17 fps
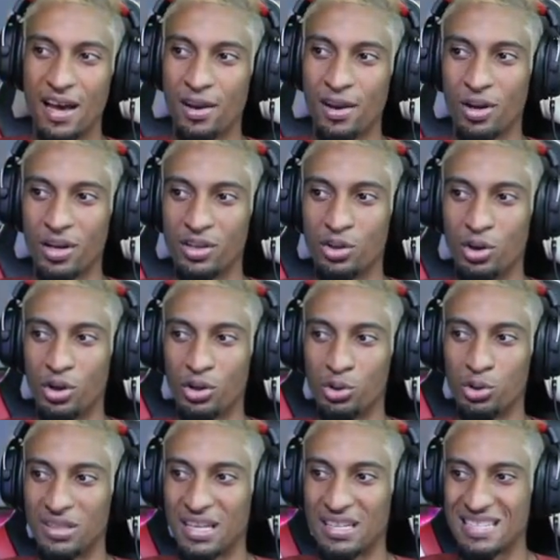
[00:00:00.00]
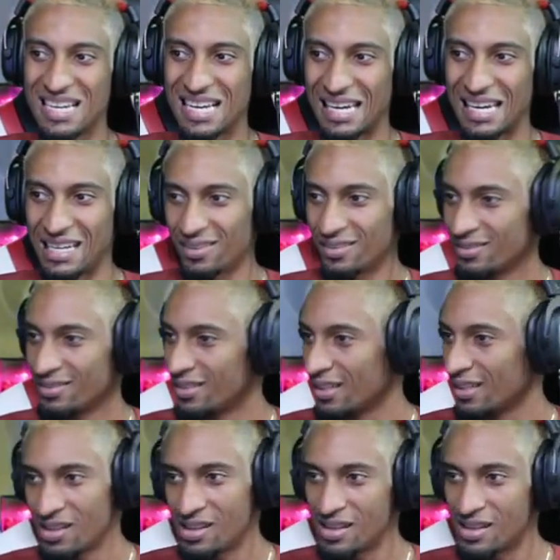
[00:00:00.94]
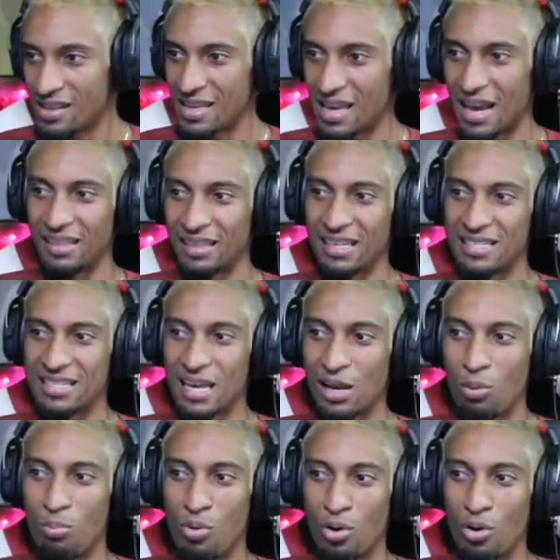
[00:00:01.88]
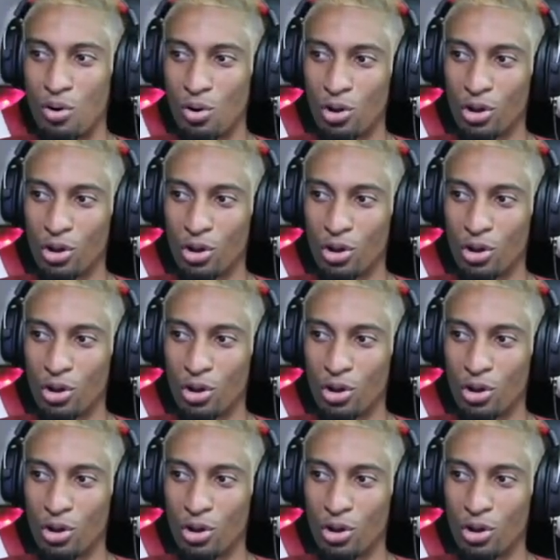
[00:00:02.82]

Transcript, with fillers: creyendo que tú estás clean. Y ahí te sale un montón de